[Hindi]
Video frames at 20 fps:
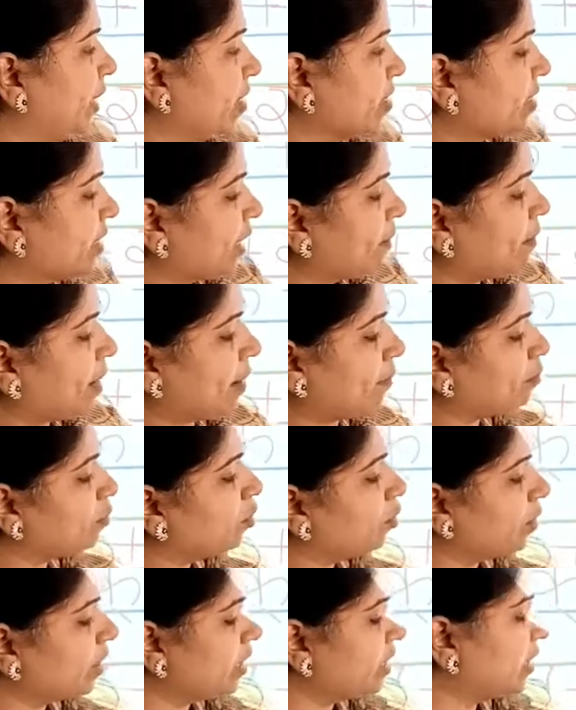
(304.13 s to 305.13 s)
ये सब
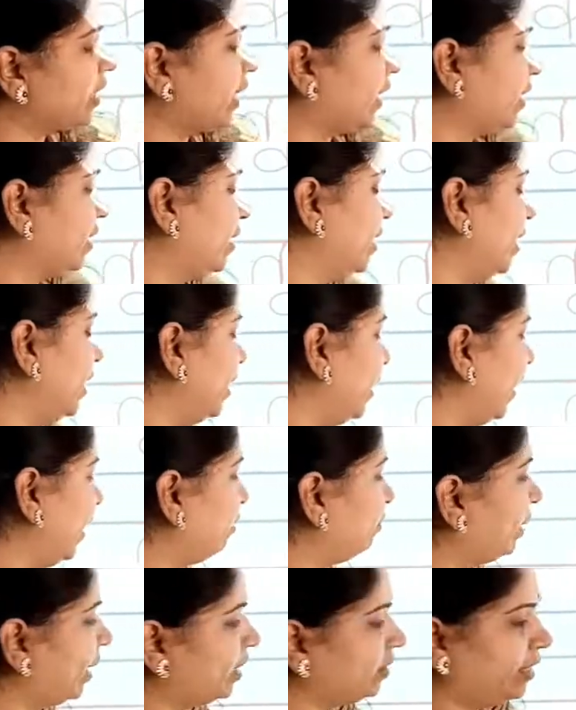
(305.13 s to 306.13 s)
आपको इस
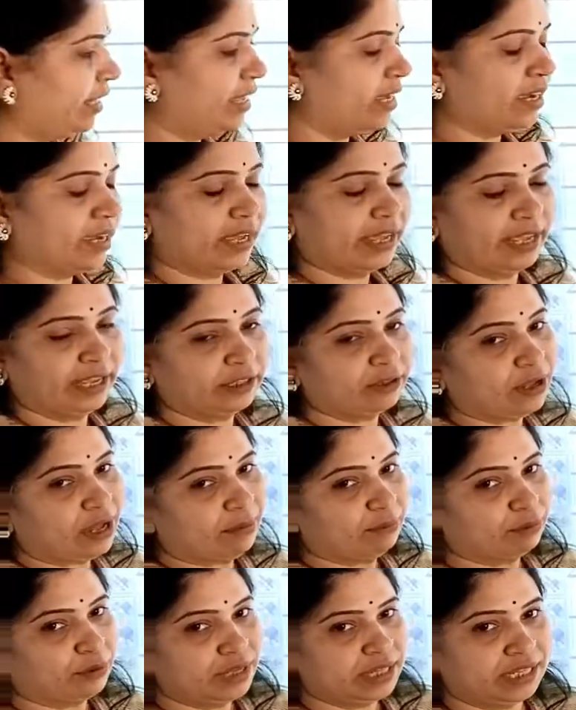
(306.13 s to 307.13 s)
डिटेल में दिए गए हैं तो
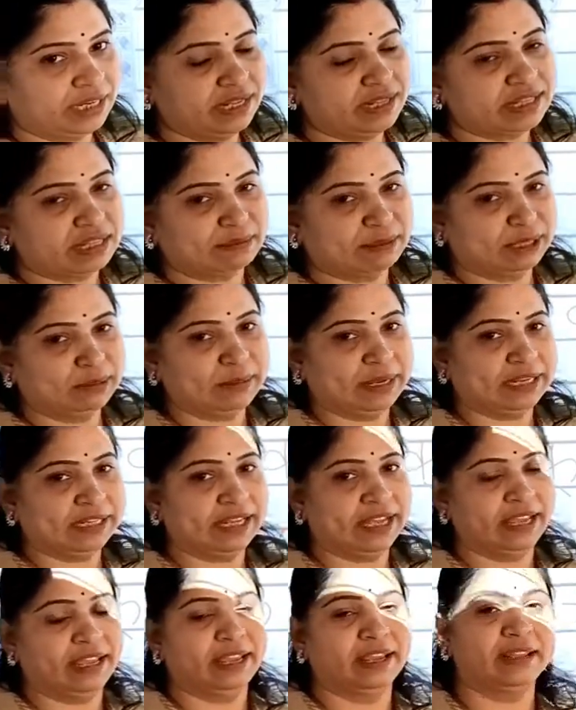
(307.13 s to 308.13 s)
आपको इजीली समझ में आ
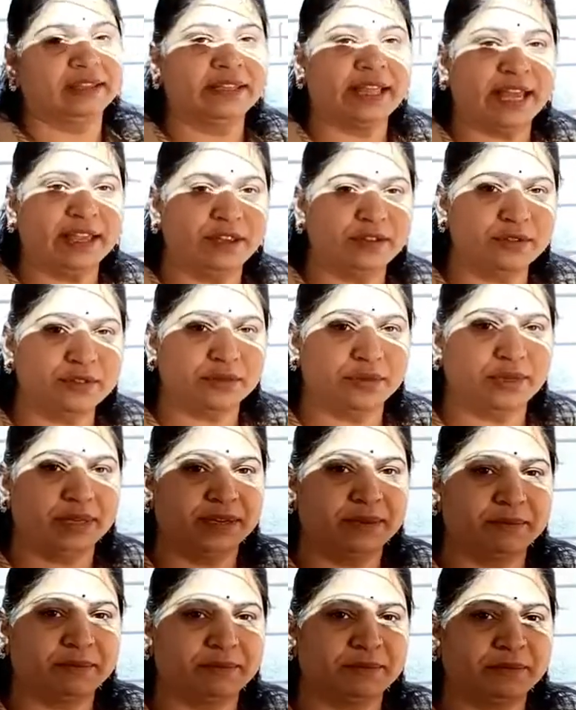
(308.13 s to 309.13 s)
जाएंगे थैंक यू
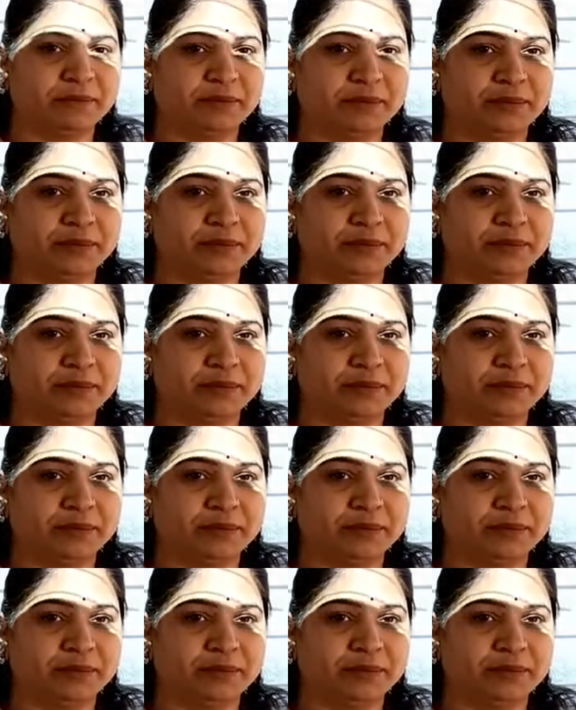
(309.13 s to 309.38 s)
स्टूडेंट